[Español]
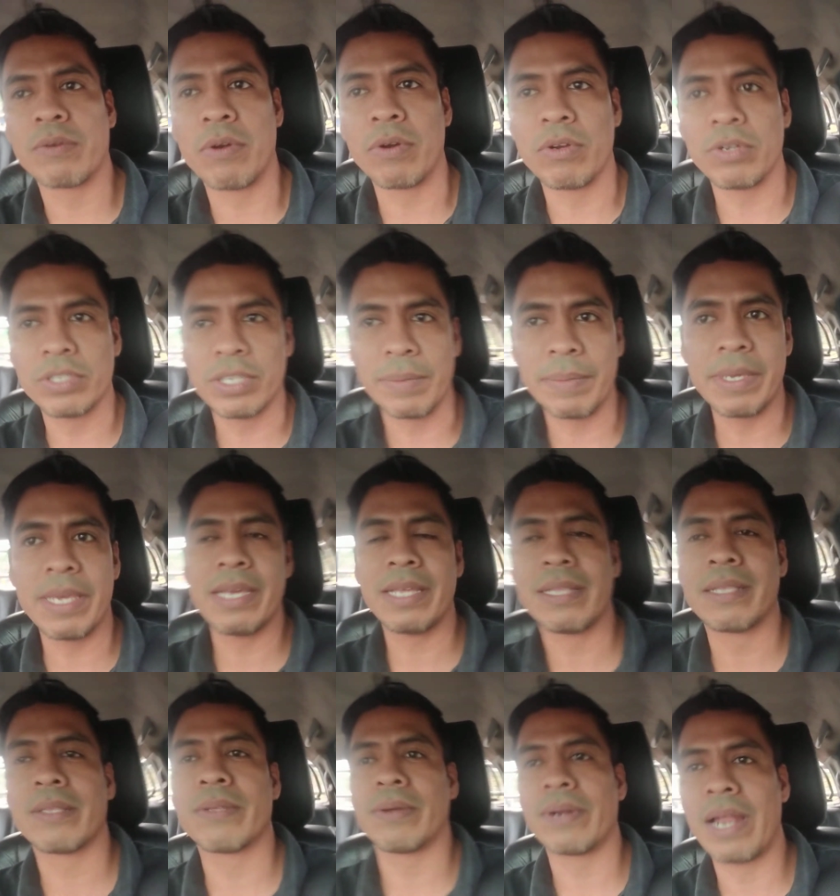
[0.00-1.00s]

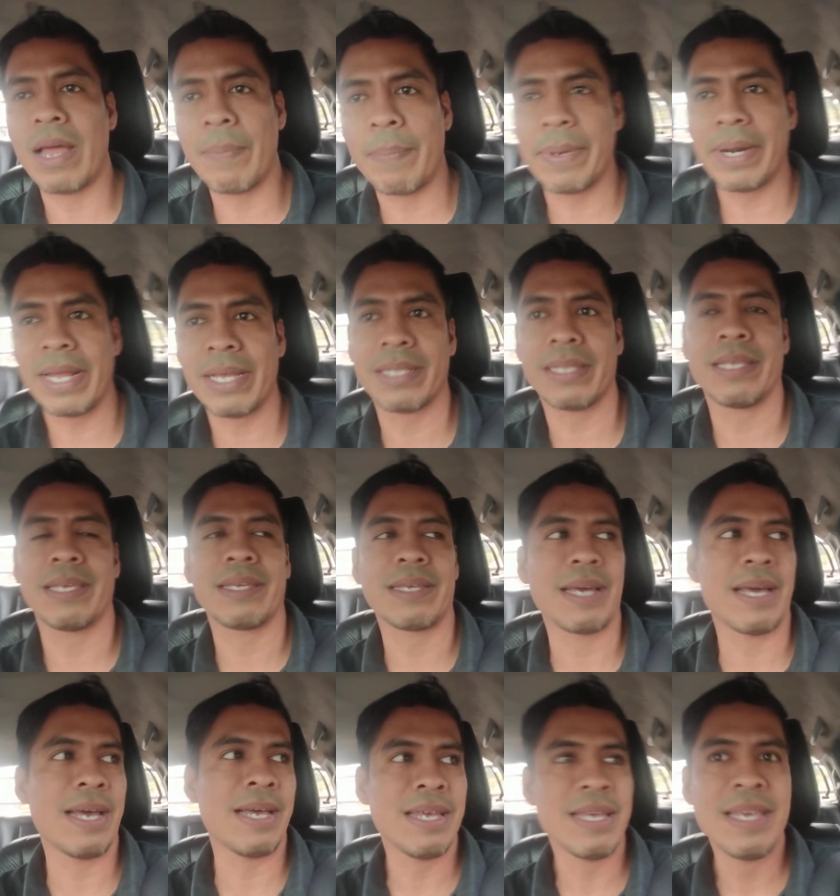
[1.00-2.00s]
conocimiento, la
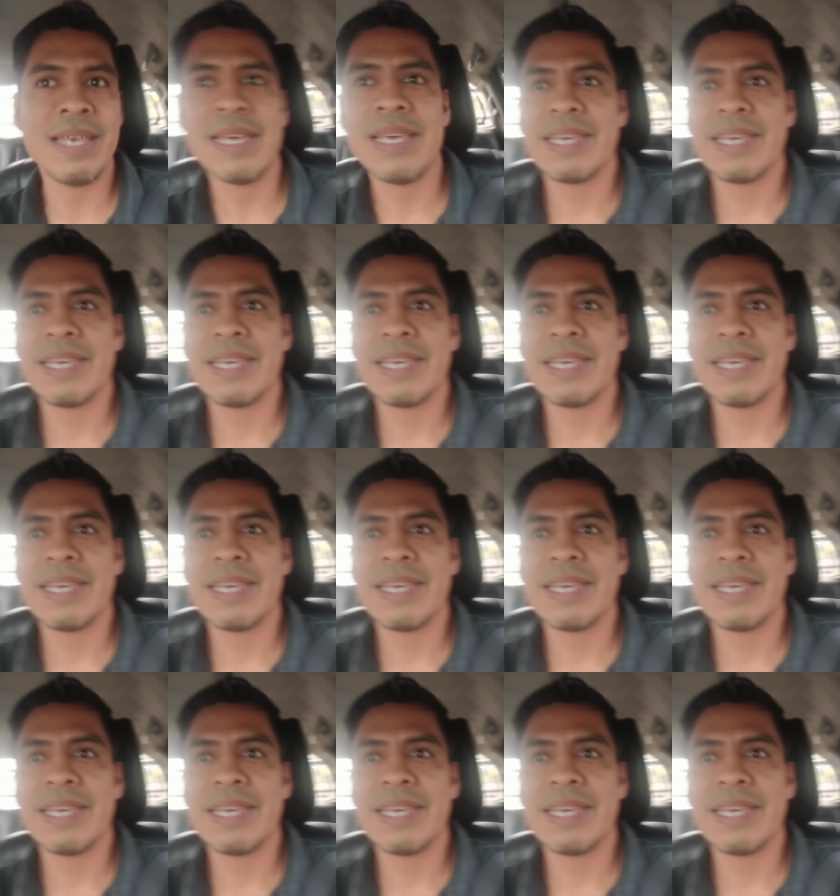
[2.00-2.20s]
práctica,